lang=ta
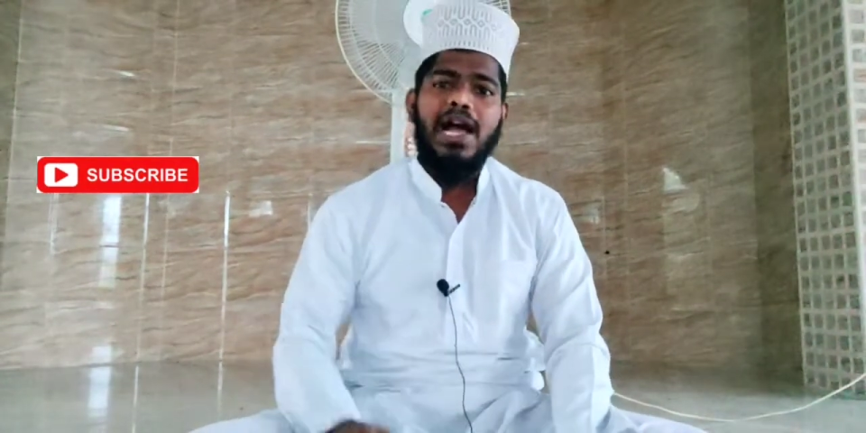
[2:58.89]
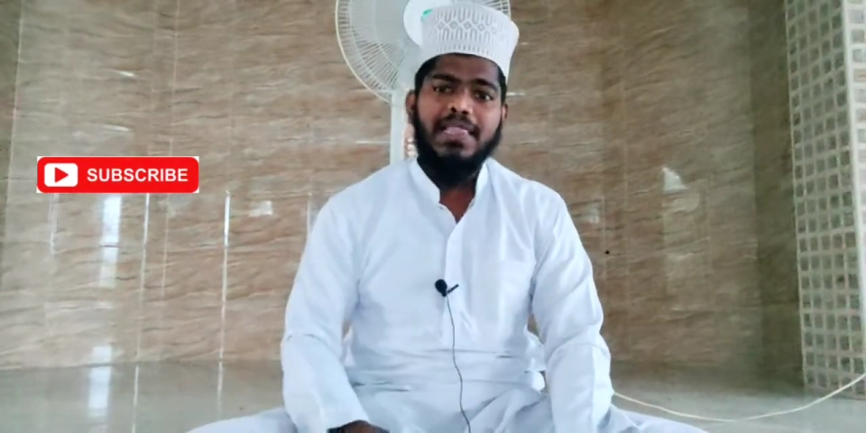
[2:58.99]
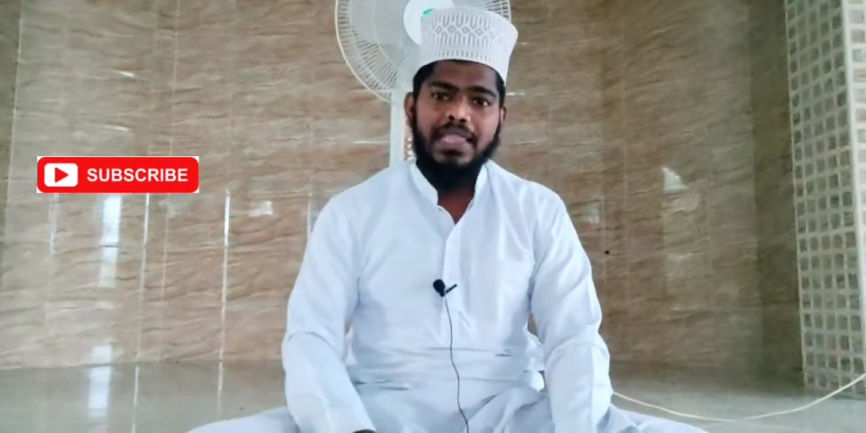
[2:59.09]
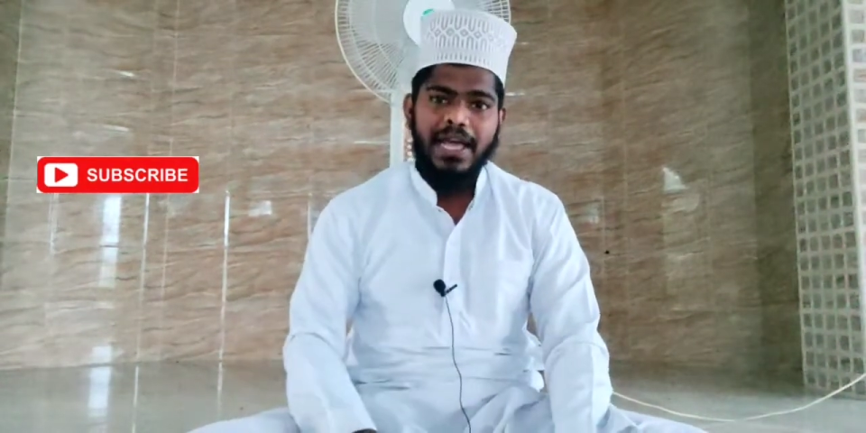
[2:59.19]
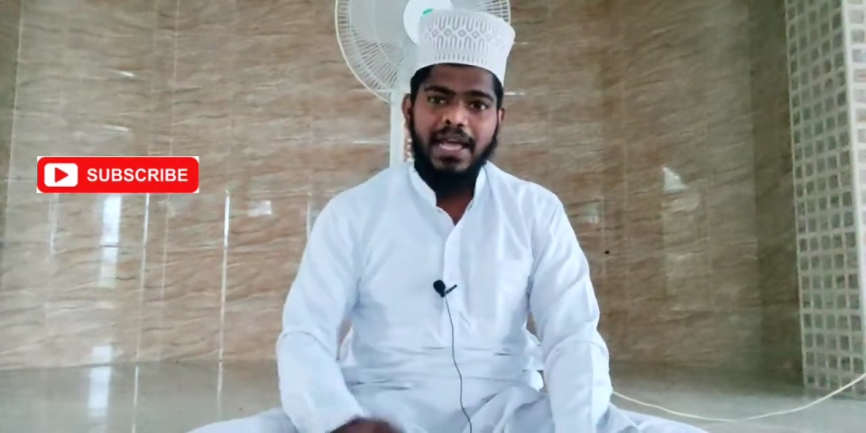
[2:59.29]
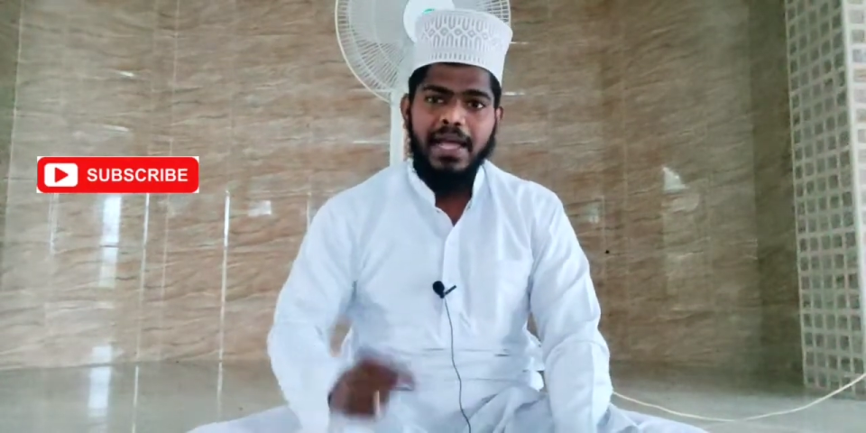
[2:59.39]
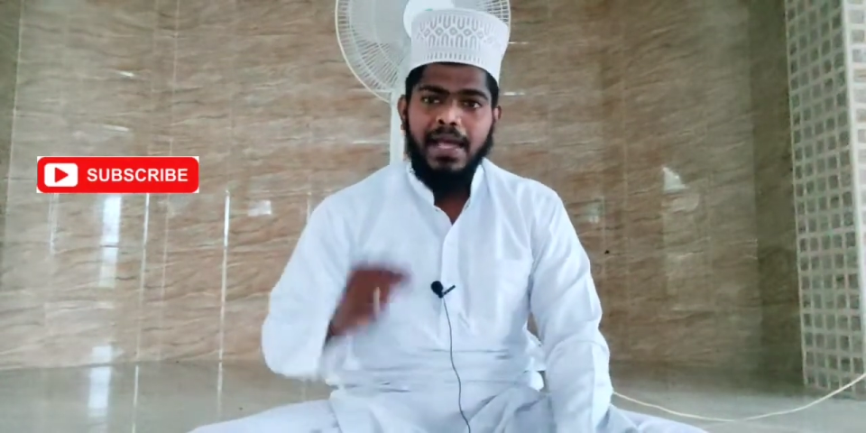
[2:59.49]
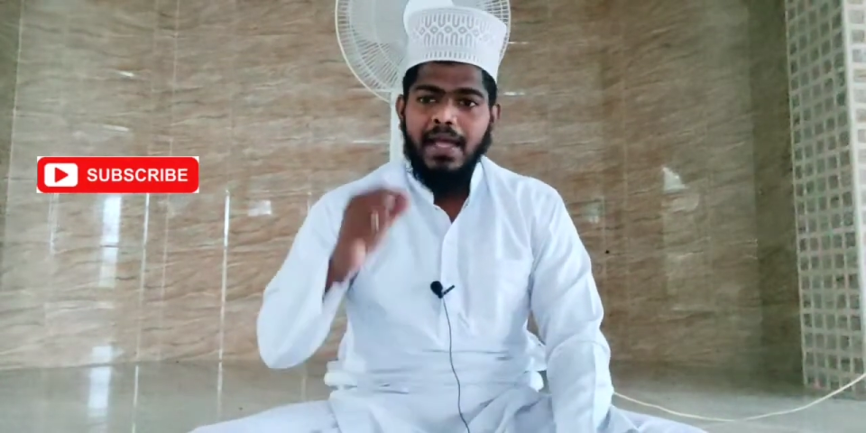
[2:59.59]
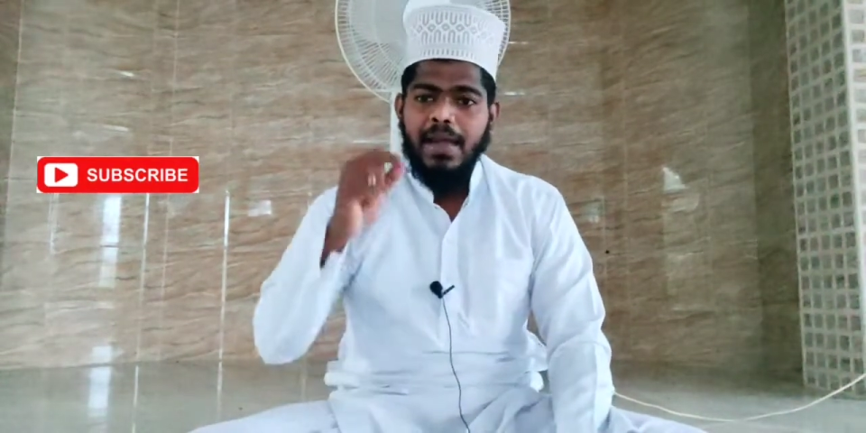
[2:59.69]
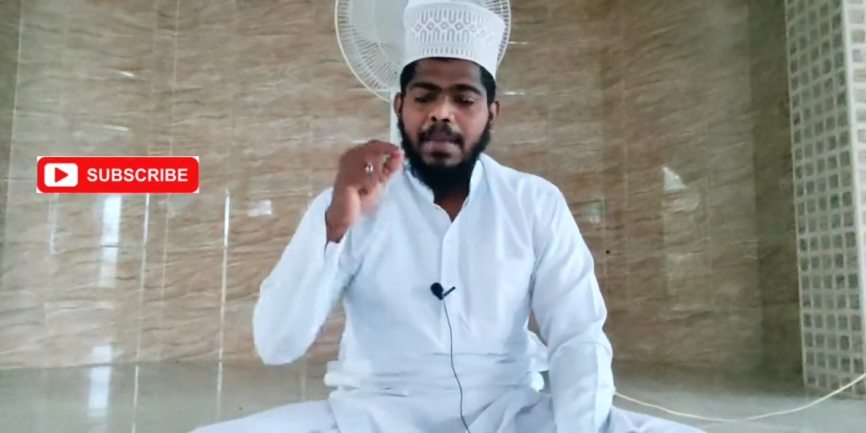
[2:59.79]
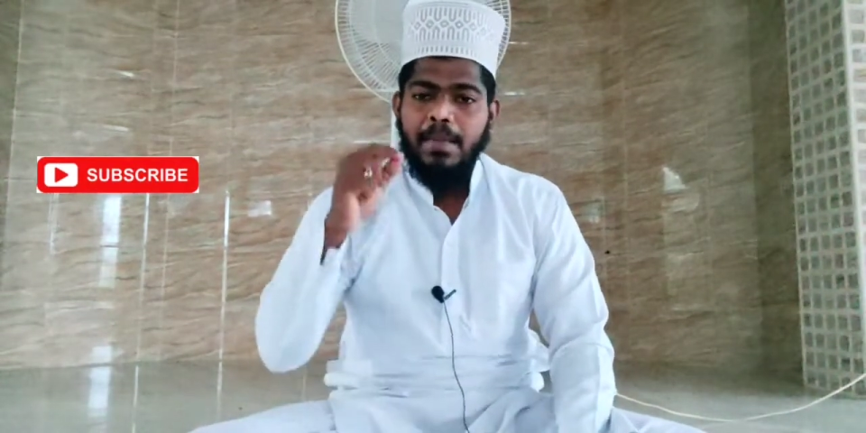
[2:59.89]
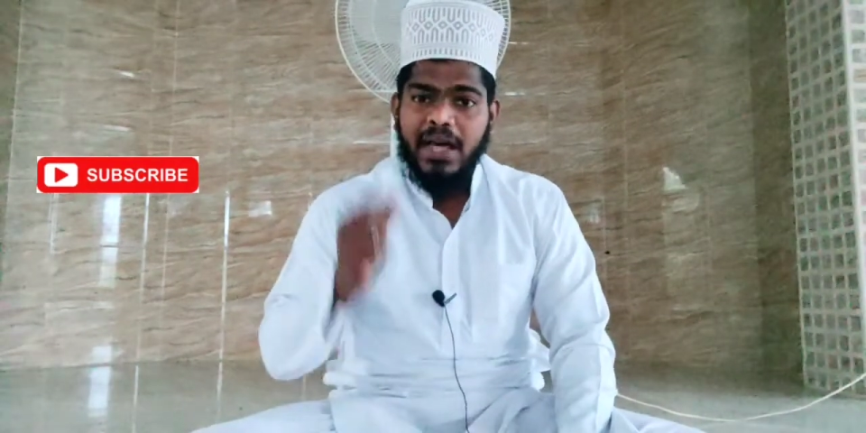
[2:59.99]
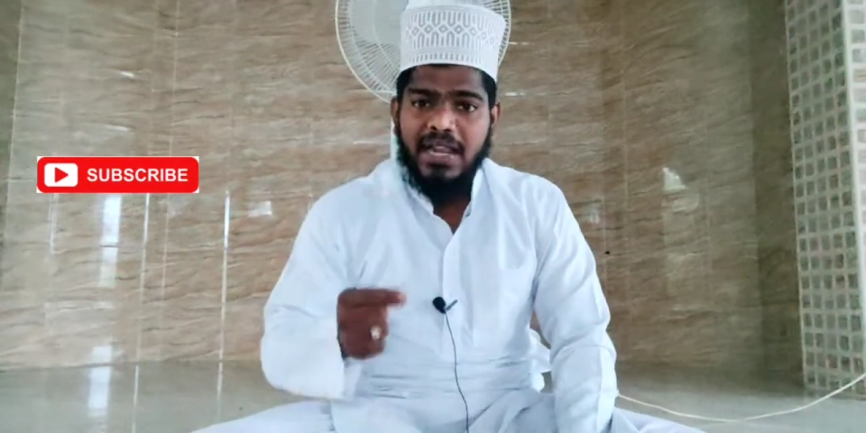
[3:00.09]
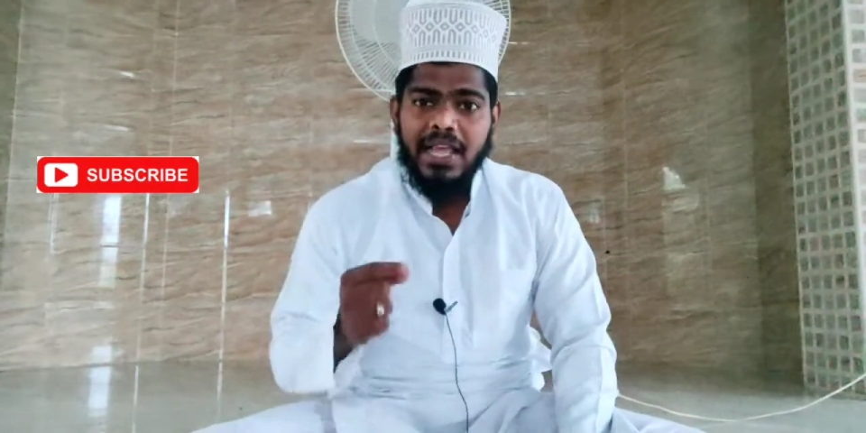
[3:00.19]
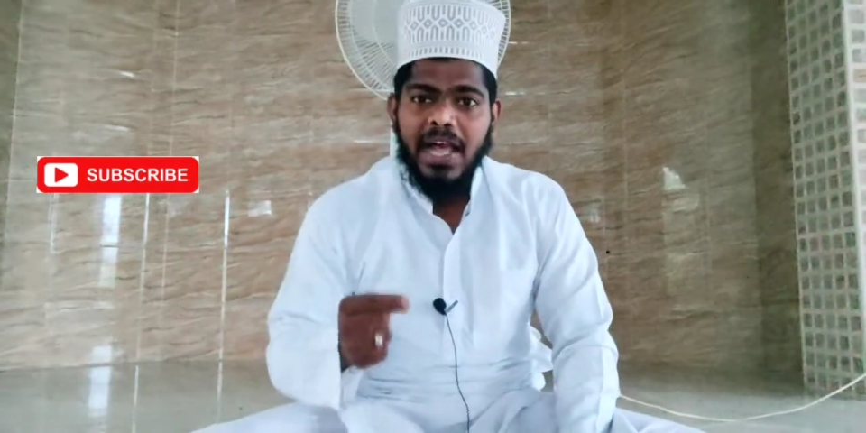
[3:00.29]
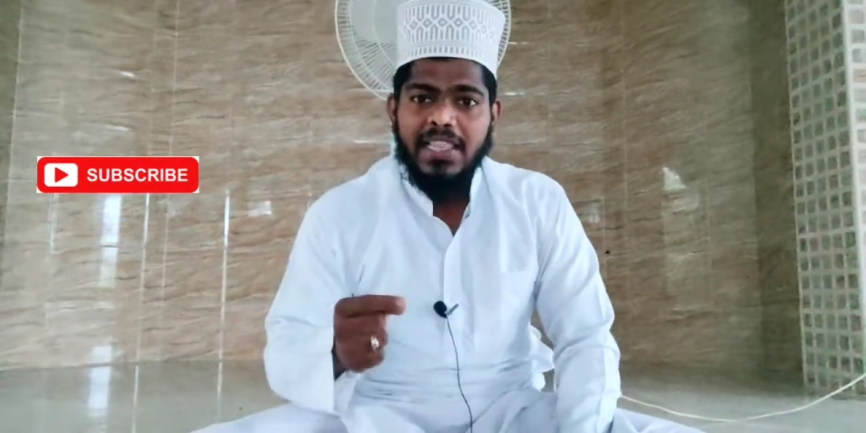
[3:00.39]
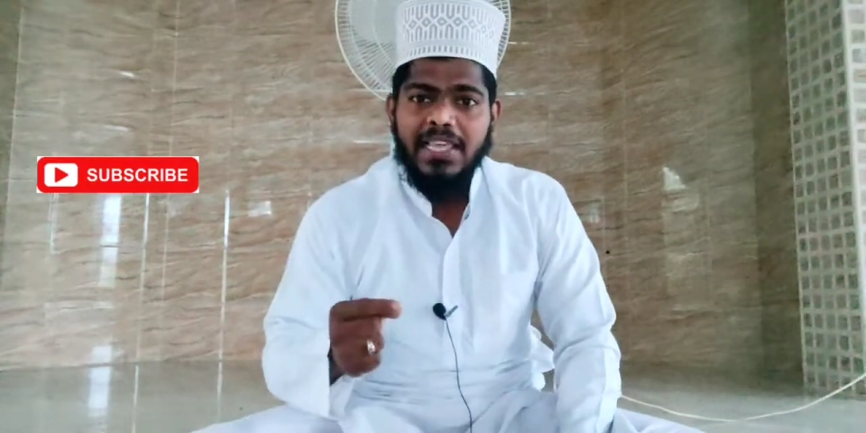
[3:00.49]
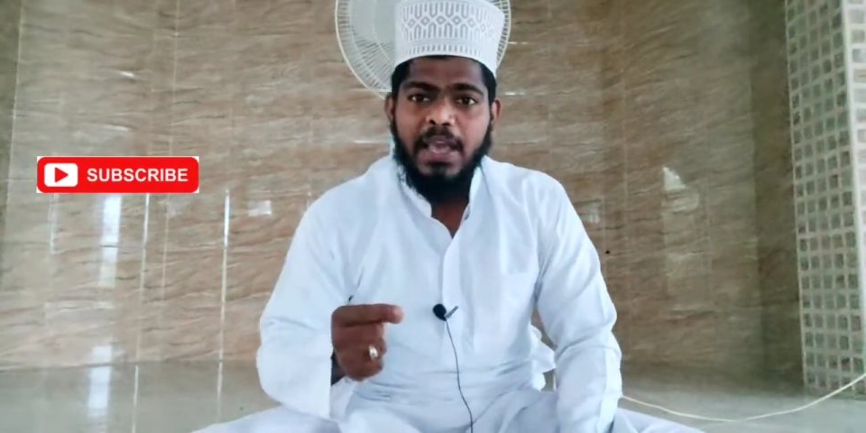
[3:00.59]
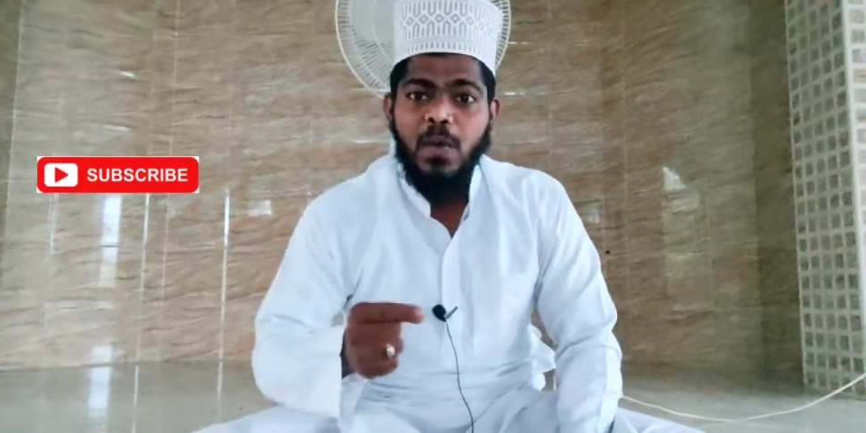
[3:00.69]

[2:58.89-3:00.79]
அந்த மரியாதையை